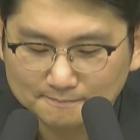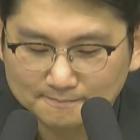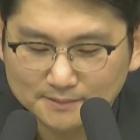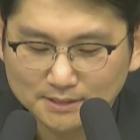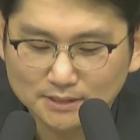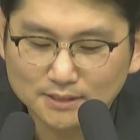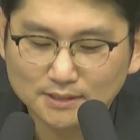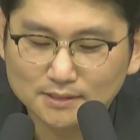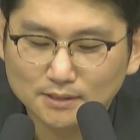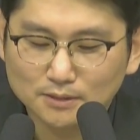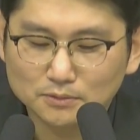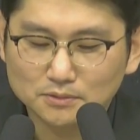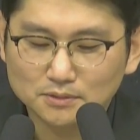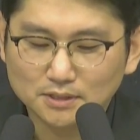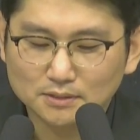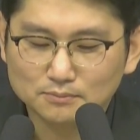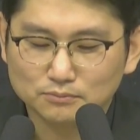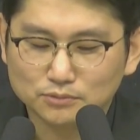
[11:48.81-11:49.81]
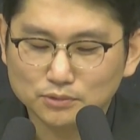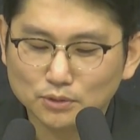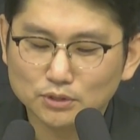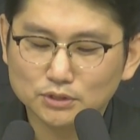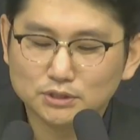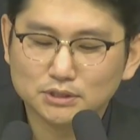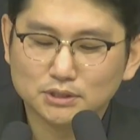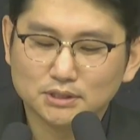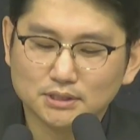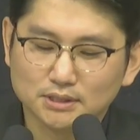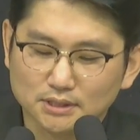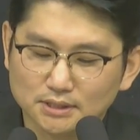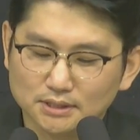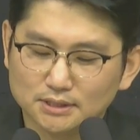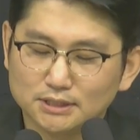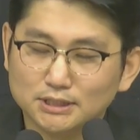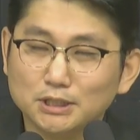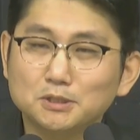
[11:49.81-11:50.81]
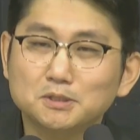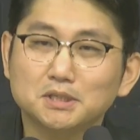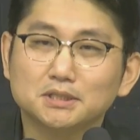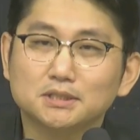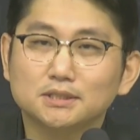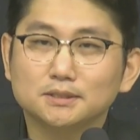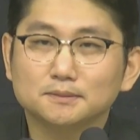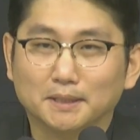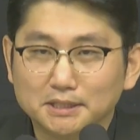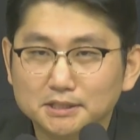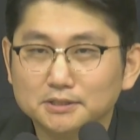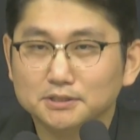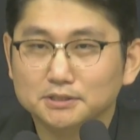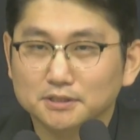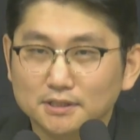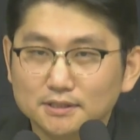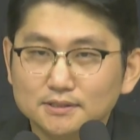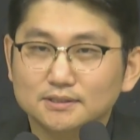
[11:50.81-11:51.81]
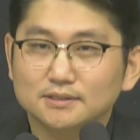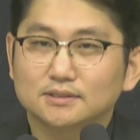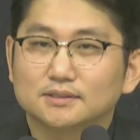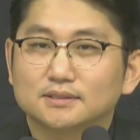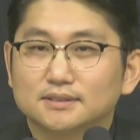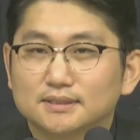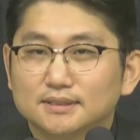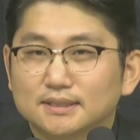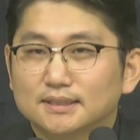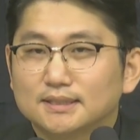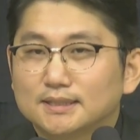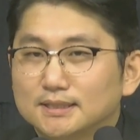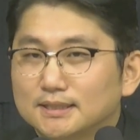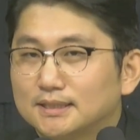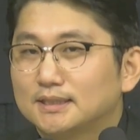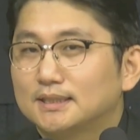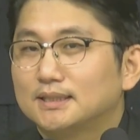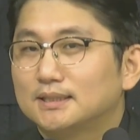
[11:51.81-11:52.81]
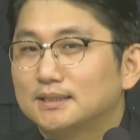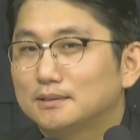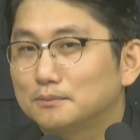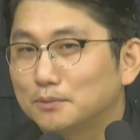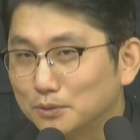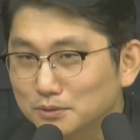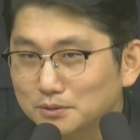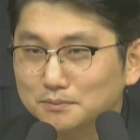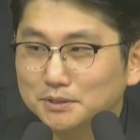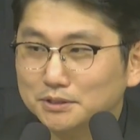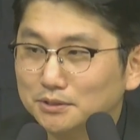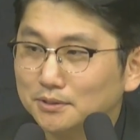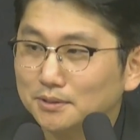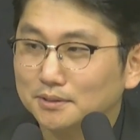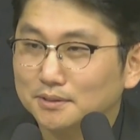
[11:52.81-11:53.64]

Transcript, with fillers: 그들 가운데 무엇이 신뢰를 만들었어요? 복음이죠.